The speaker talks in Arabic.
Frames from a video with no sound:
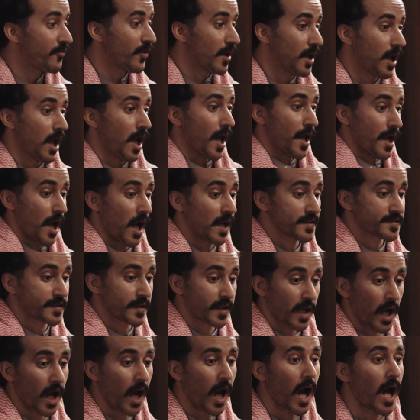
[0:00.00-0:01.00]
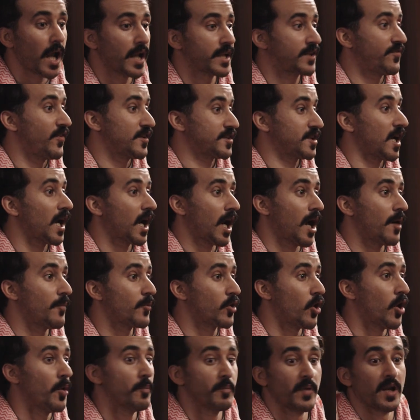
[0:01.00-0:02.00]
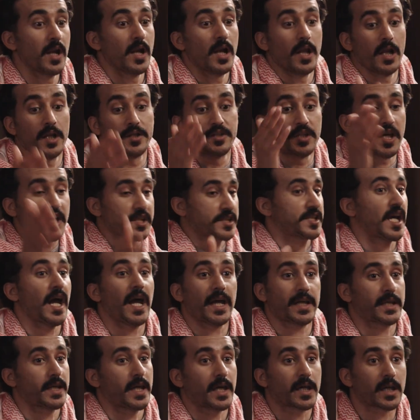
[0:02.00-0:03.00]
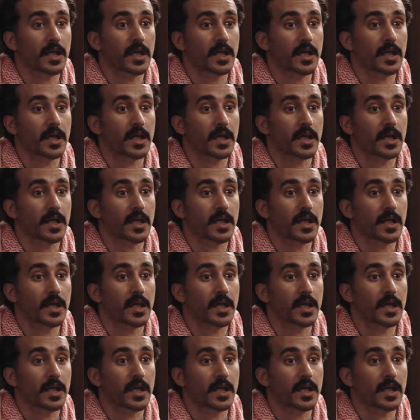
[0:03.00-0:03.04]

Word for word: في الا ناصر يا خالد فشخه من ام الدرج حقك